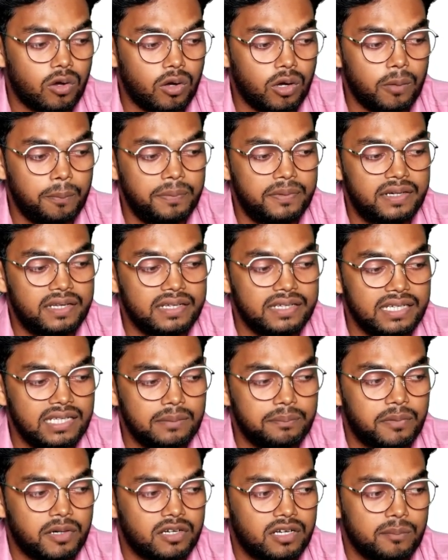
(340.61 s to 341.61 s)
ऑप्ट
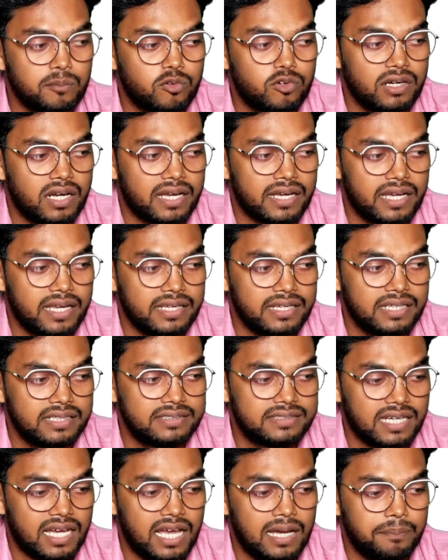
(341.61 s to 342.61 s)
इन बटन को लगाएंगे
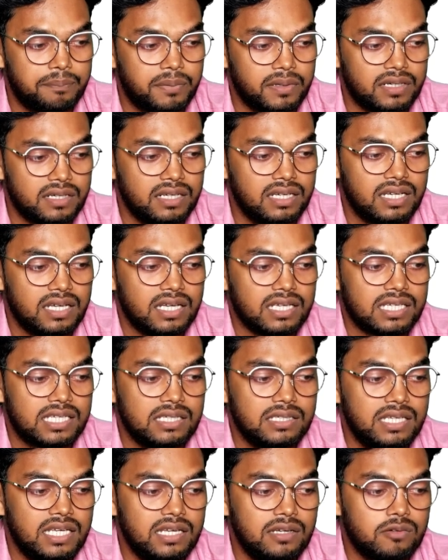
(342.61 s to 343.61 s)
जहां पर
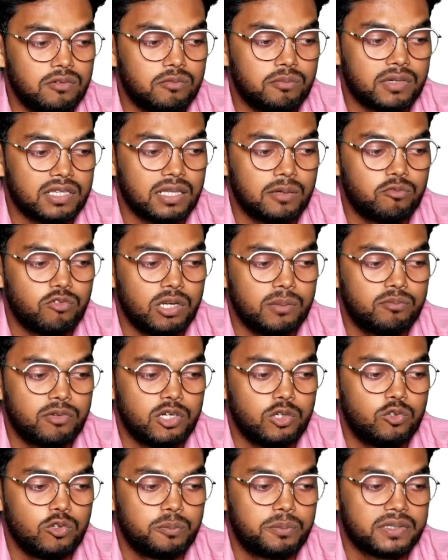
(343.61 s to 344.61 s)
कि ये मतलब
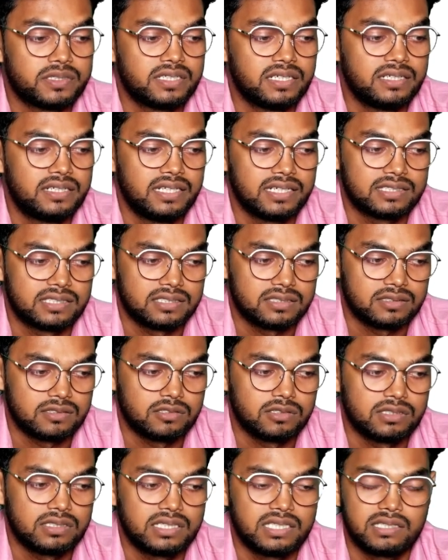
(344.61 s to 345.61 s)
1.2 परसेंट टिक्स
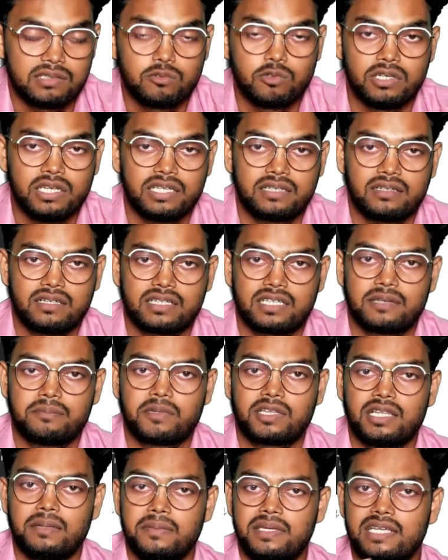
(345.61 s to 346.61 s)
को लेकर के
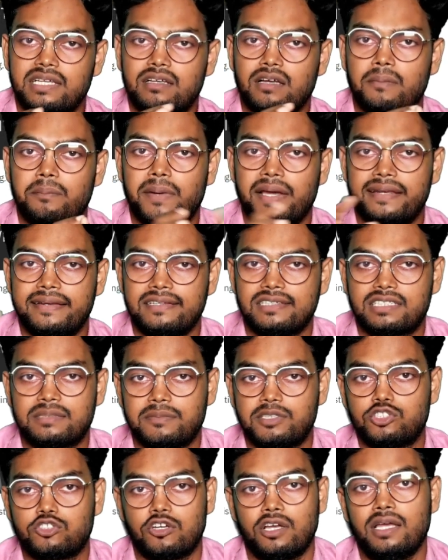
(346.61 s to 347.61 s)
मतलब एक बाइनेंस
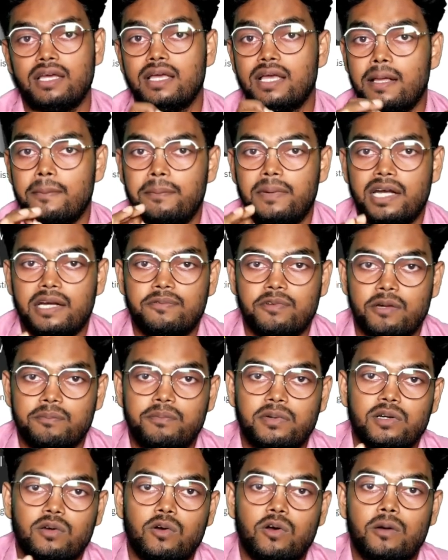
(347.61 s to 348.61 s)
में जो है प्लेटफॉर्म
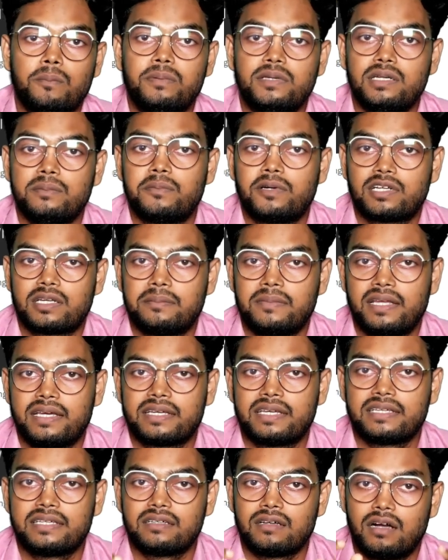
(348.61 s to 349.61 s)
पर ऑप्ट इन बटन
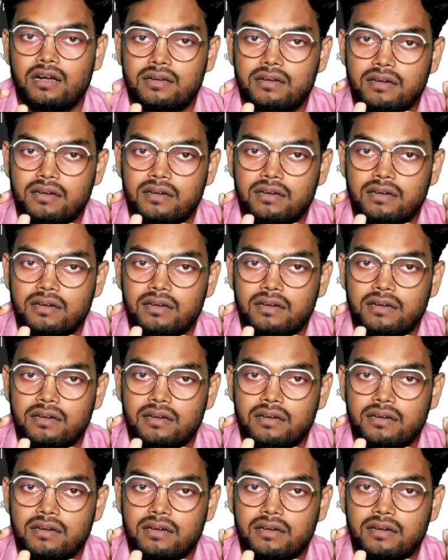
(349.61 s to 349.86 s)
लगाएंगे